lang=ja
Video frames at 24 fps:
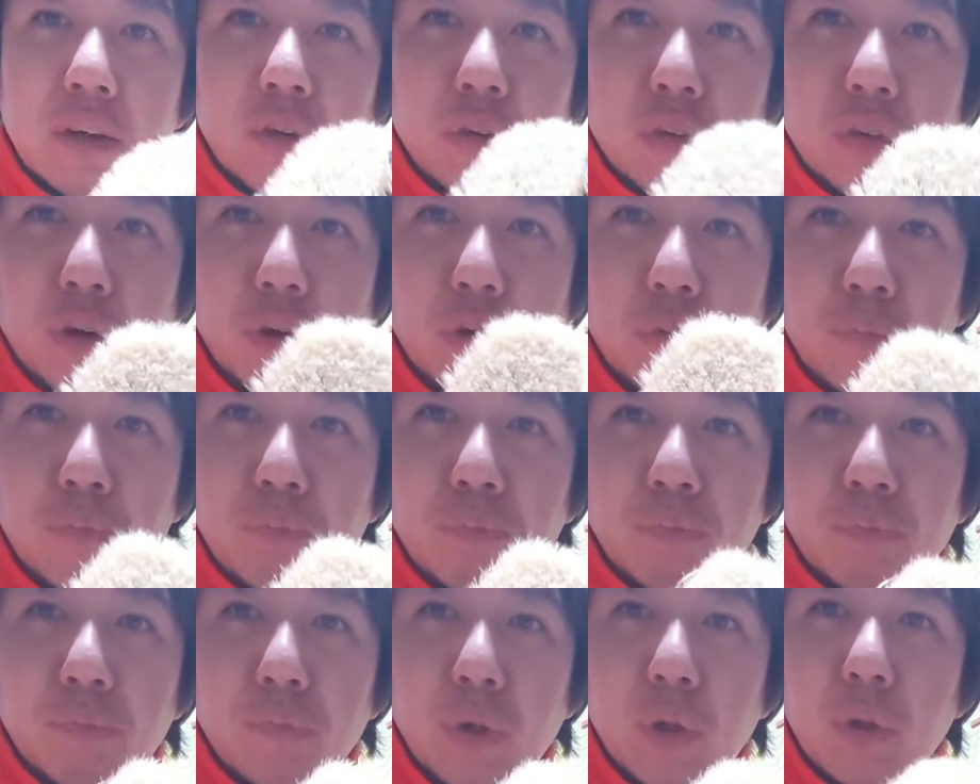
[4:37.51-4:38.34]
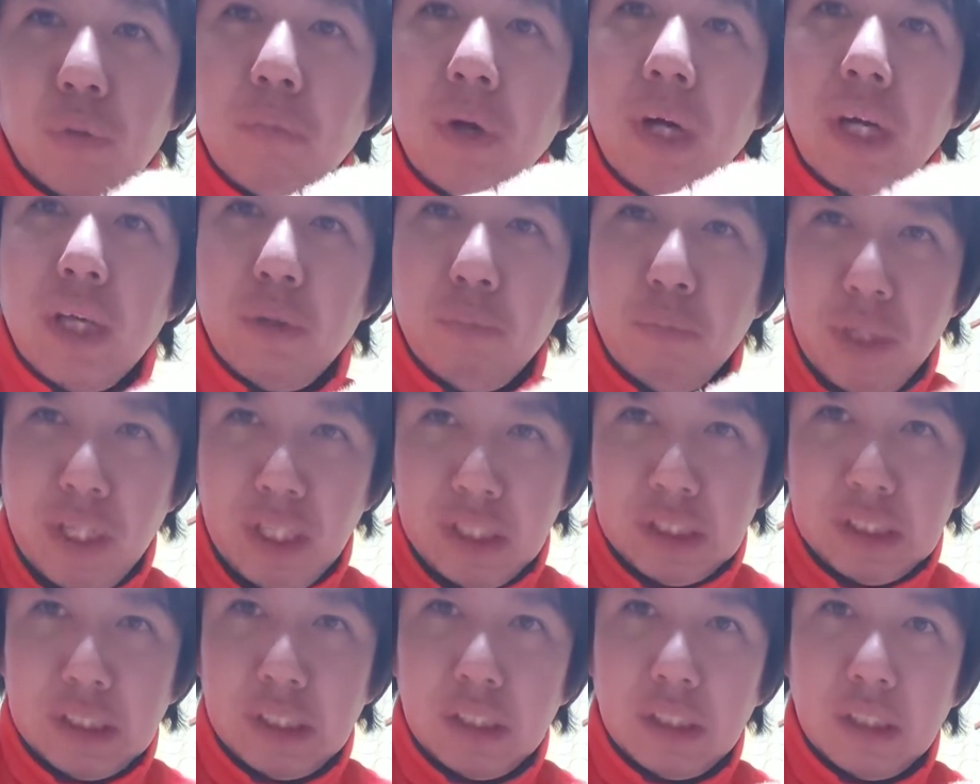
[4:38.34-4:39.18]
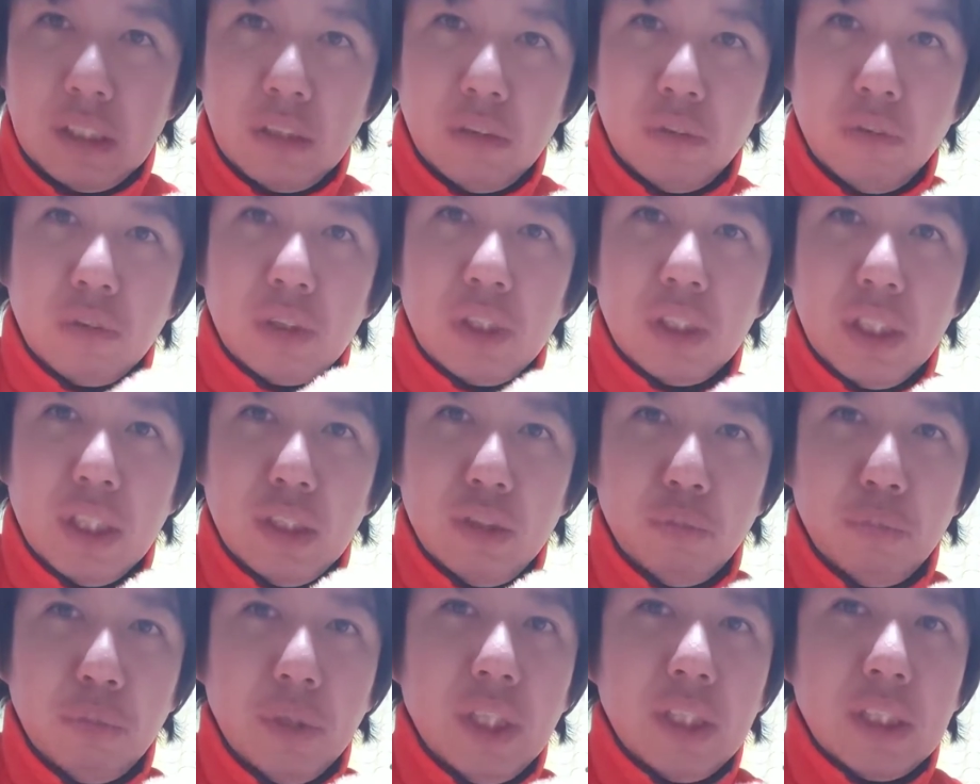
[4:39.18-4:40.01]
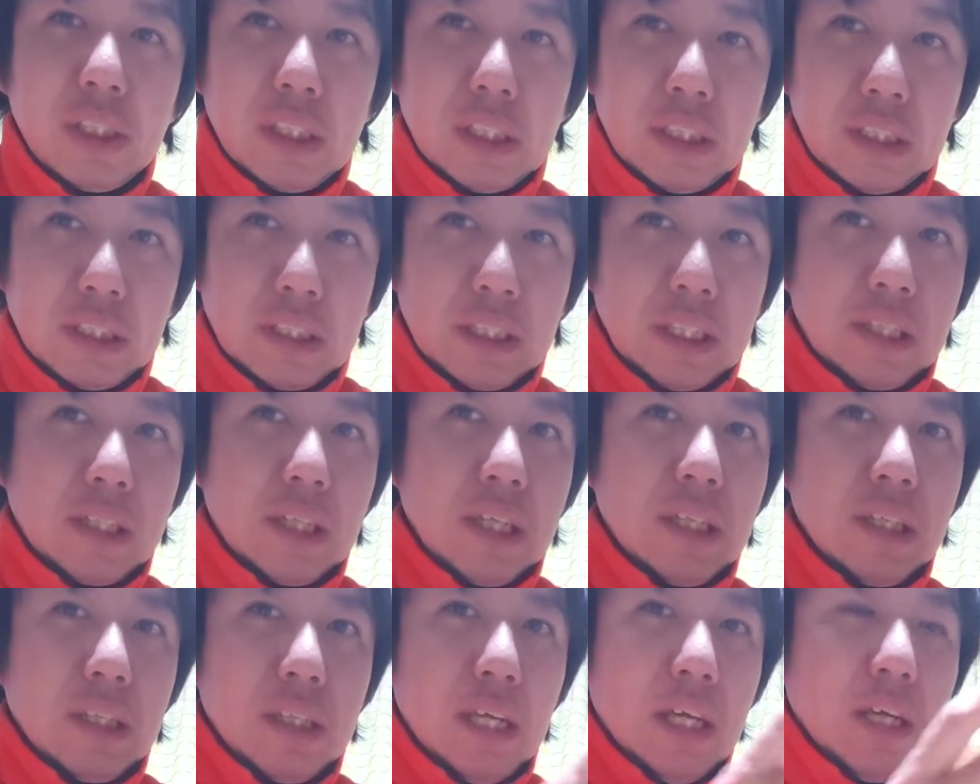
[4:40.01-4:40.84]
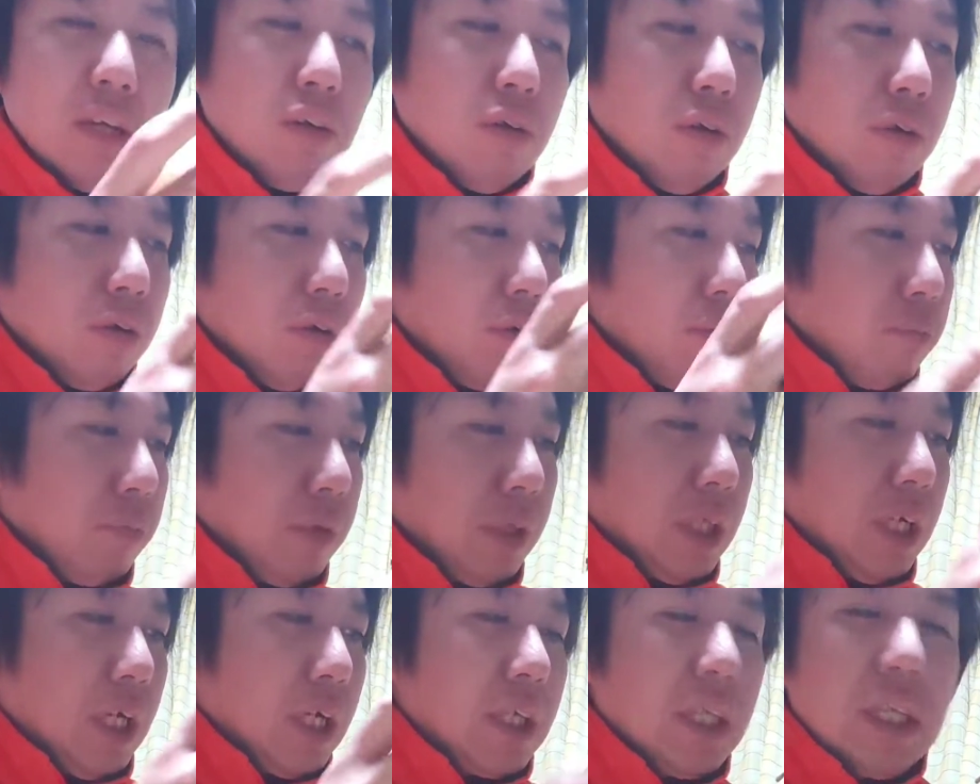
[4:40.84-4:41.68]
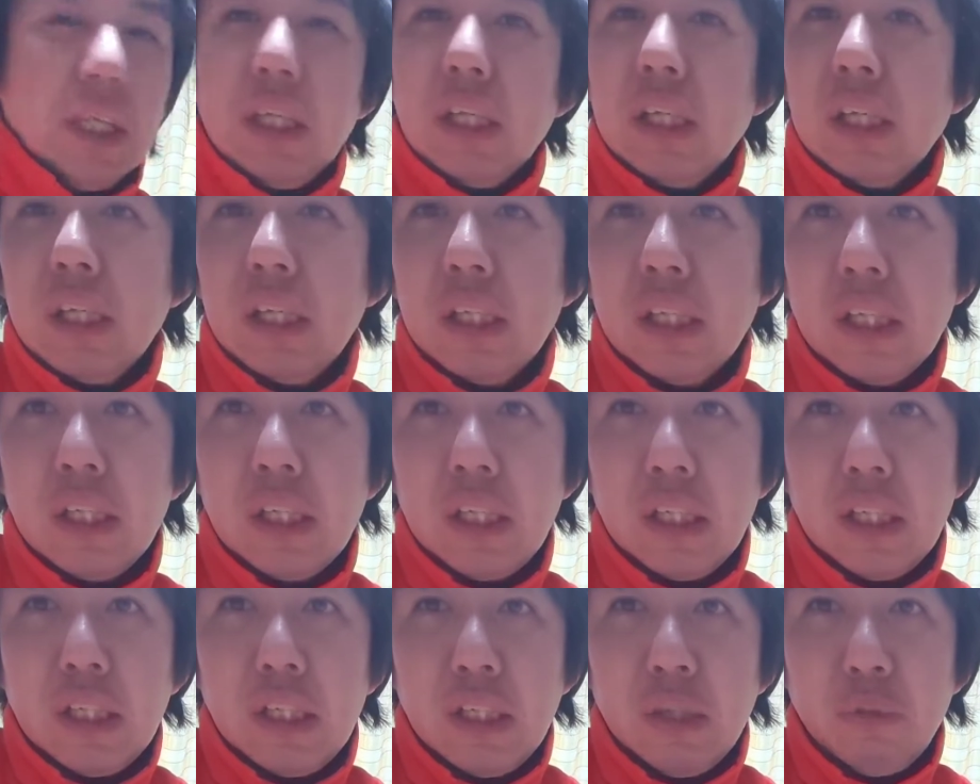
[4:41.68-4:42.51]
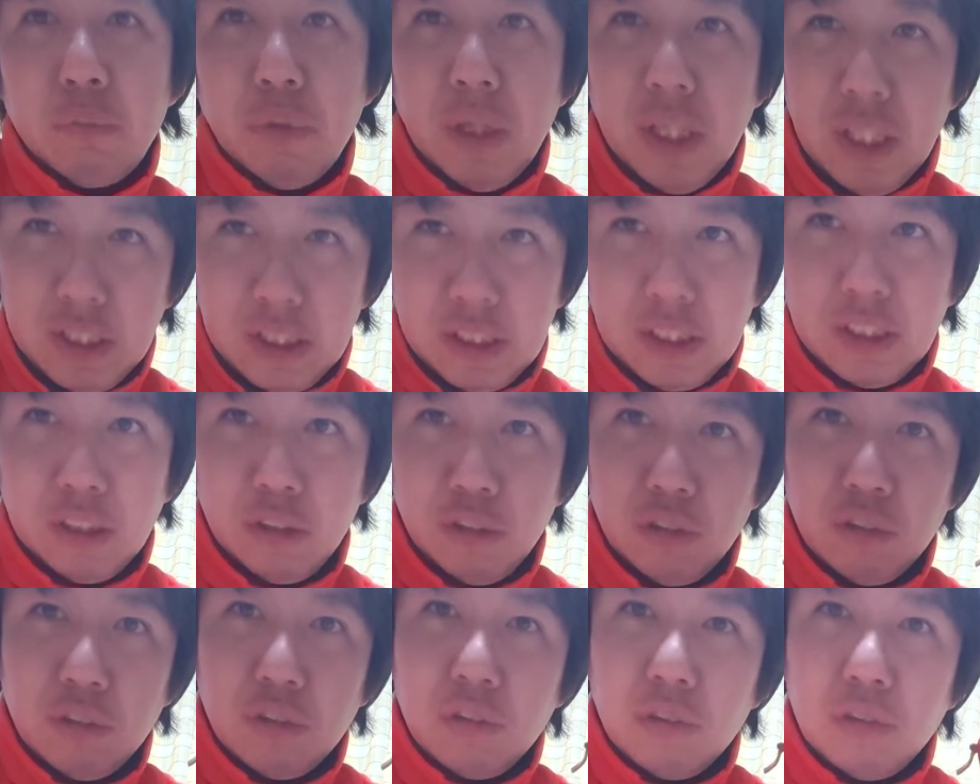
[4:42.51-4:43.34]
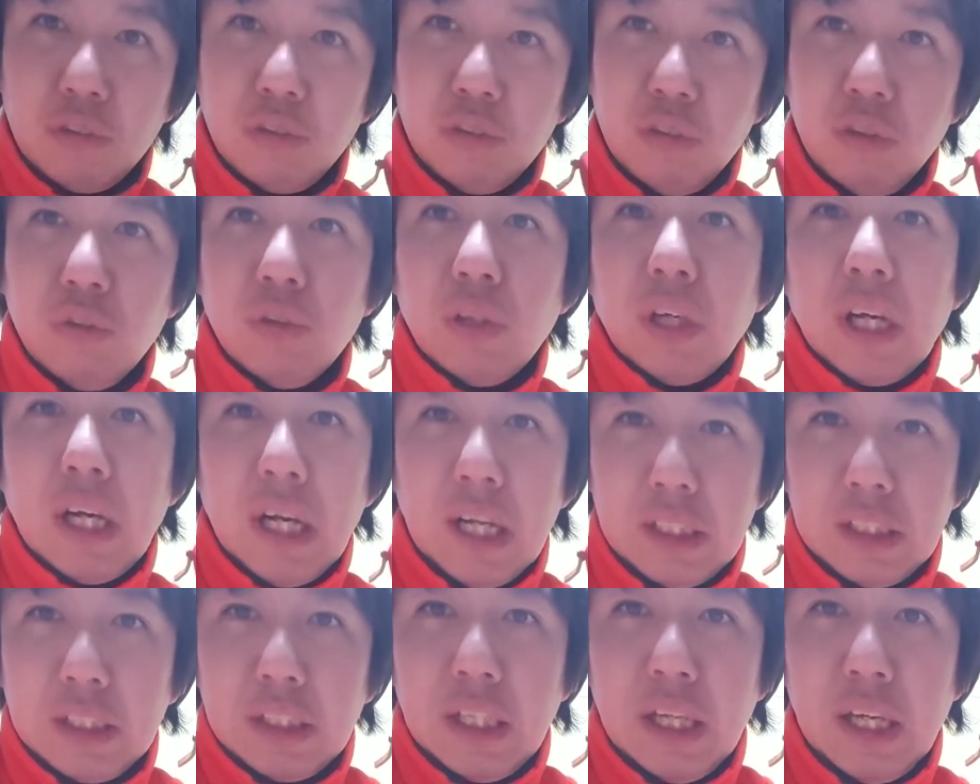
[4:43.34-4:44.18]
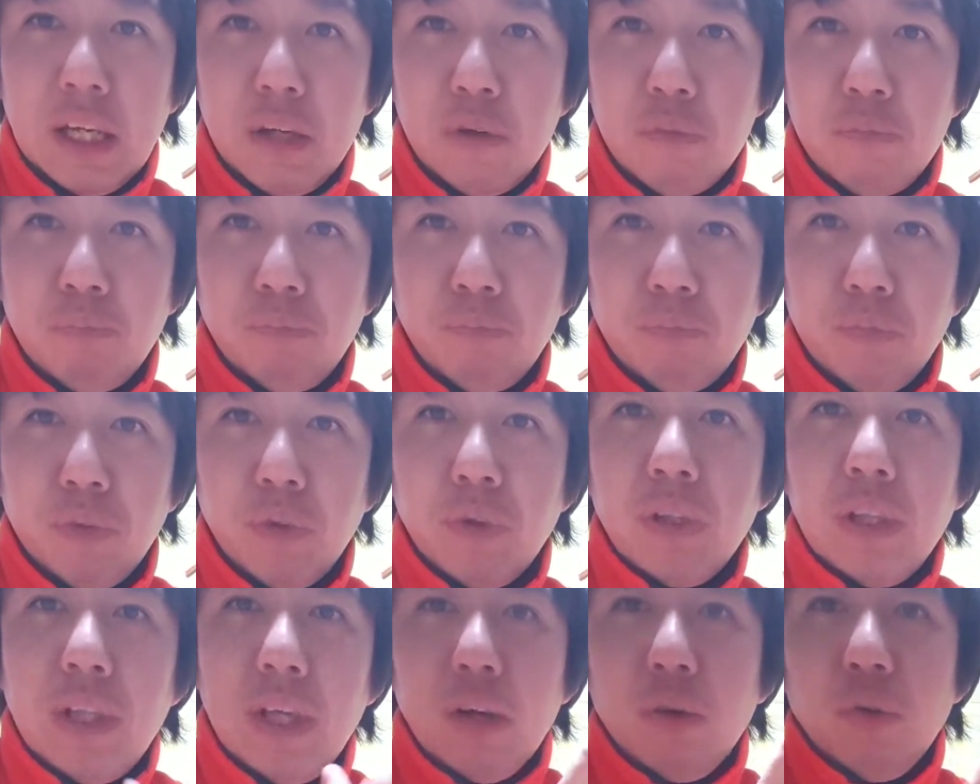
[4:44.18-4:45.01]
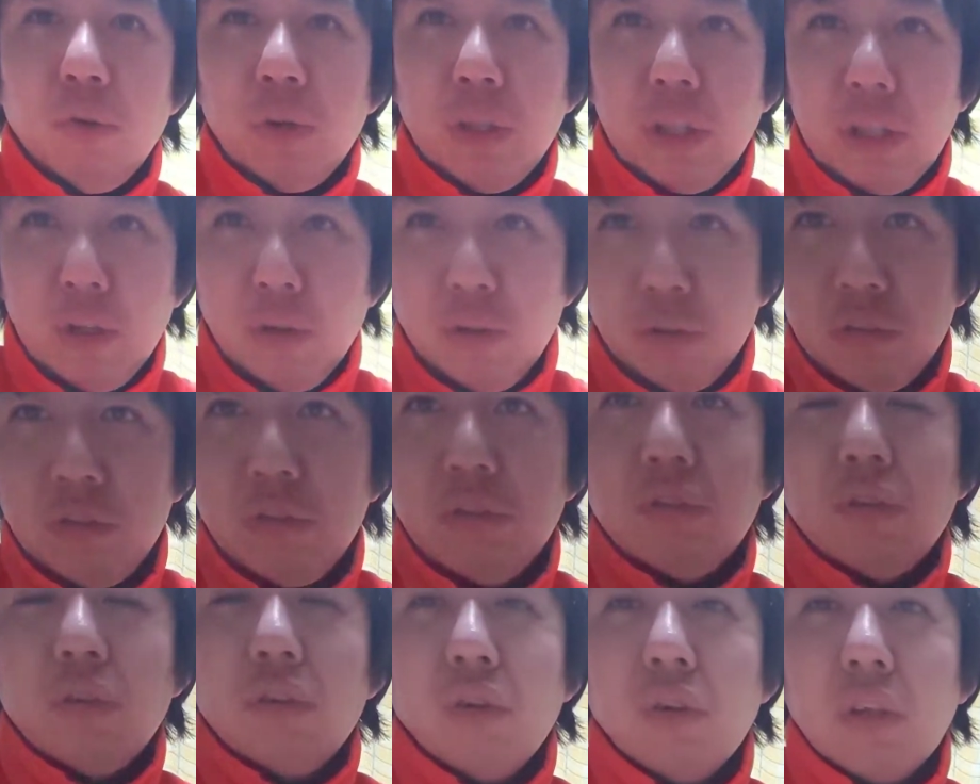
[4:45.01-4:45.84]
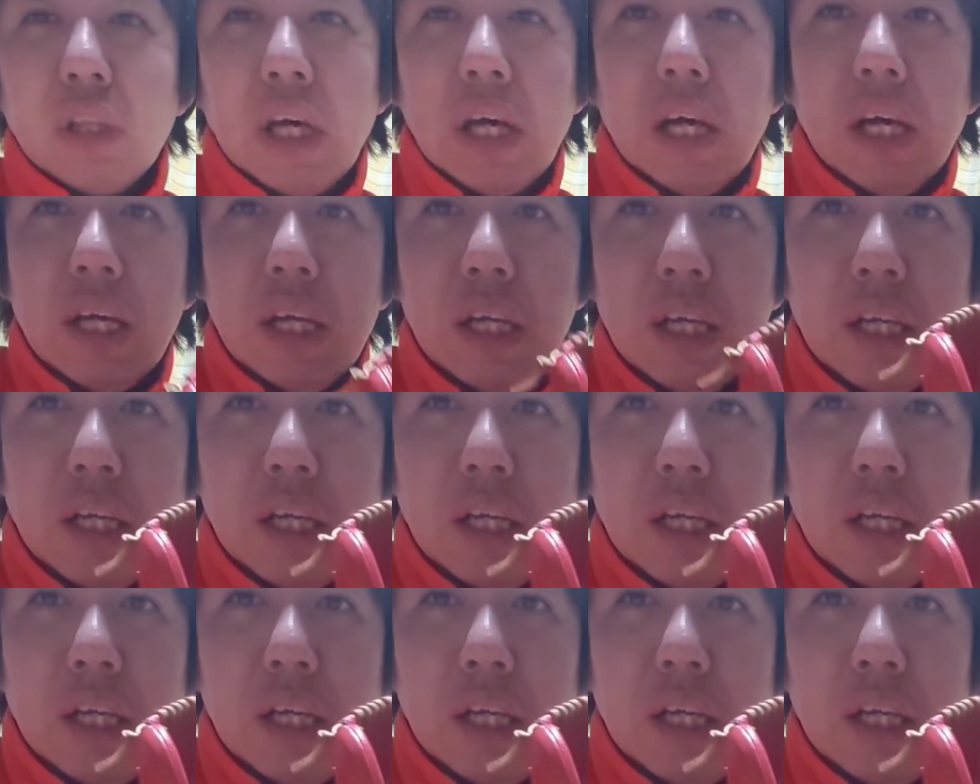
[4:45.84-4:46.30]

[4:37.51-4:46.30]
このうまげブラシ、こちらのブラシでですね、全体を磨きブラッシングするような感じで、それで置いておくというような